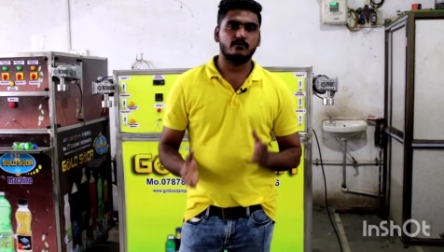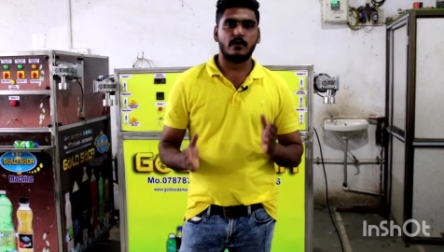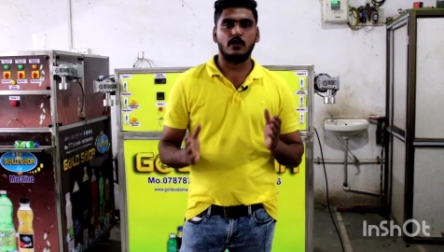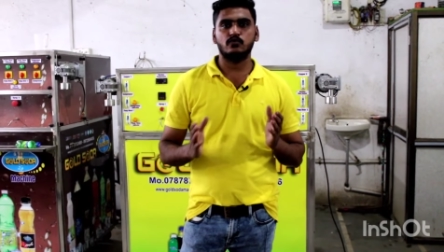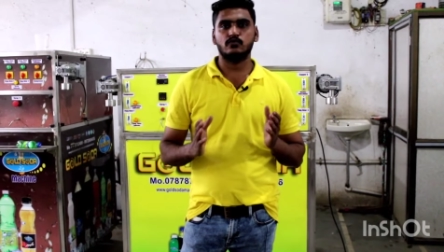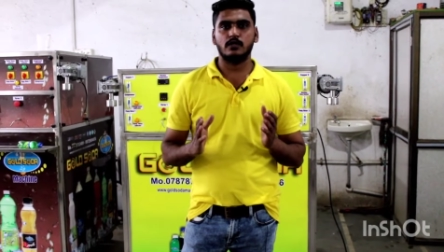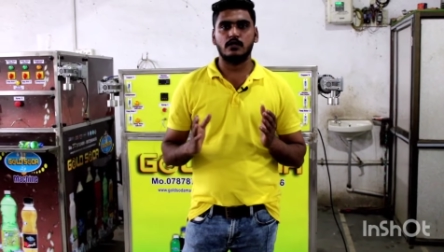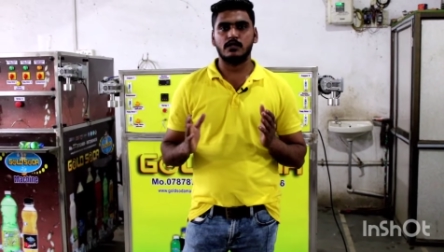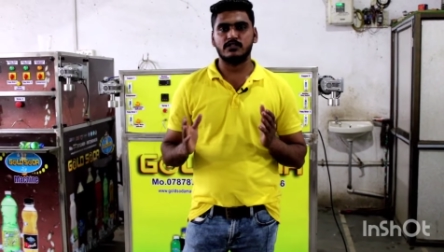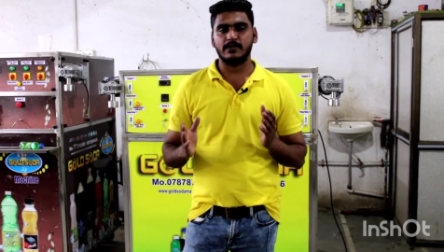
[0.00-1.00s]
पाउच
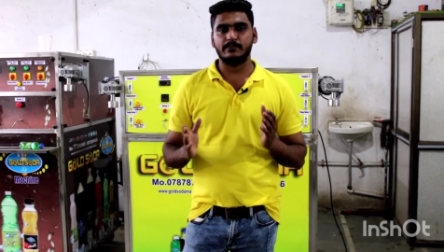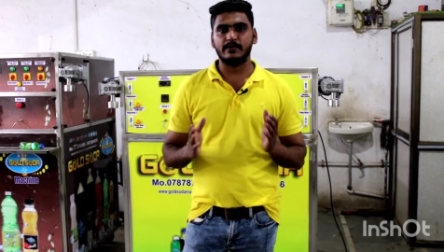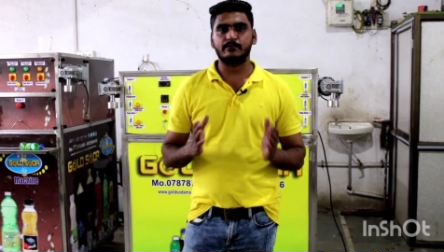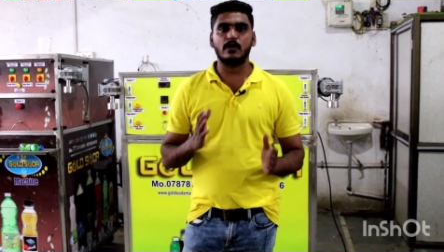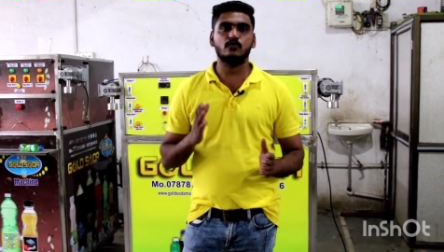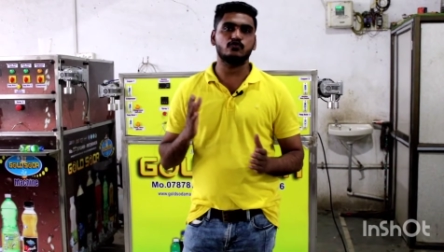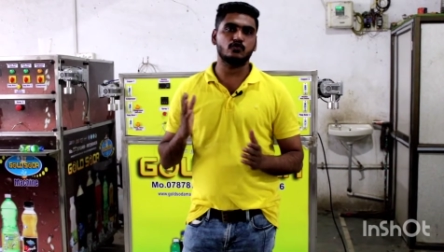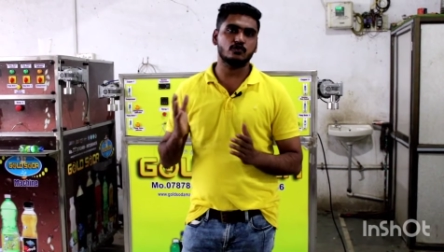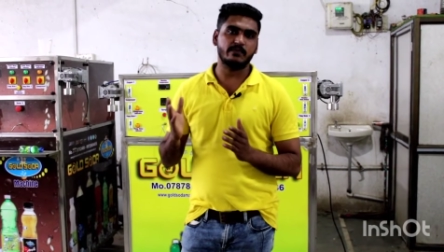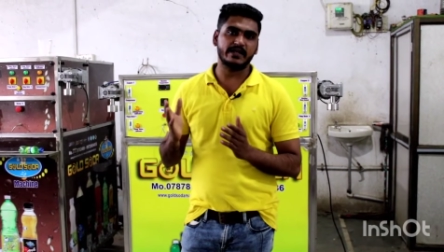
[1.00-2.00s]
सेपरेट पाउच
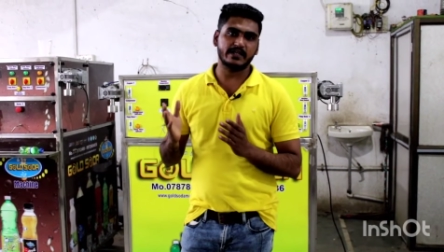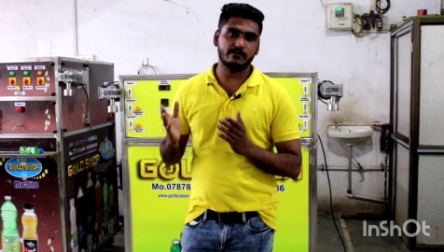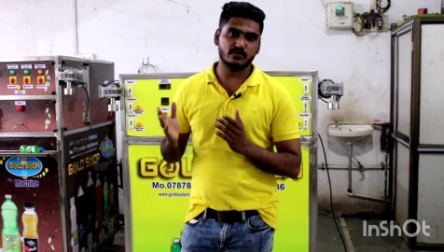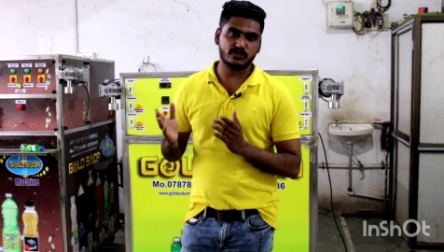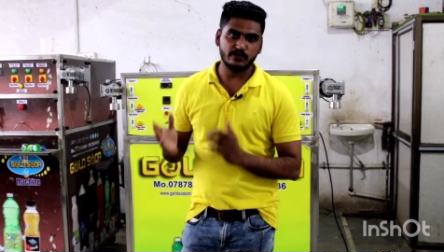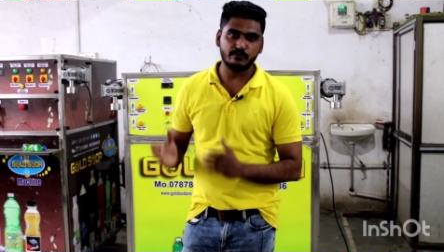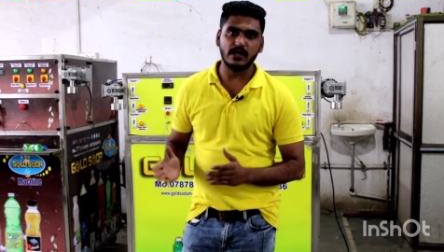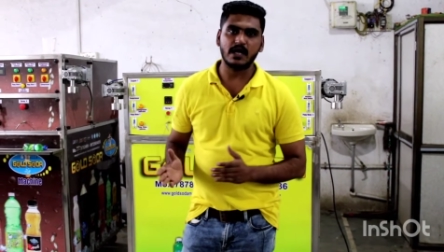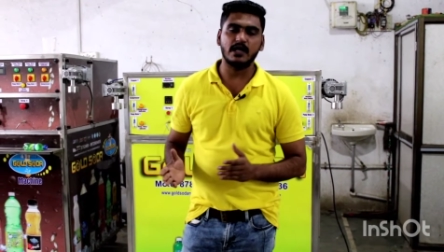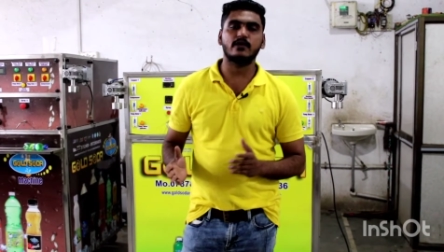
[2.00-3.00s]
जूस पैकिंग मशीन
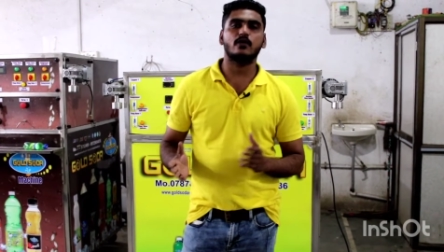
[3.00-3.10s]
प्लांट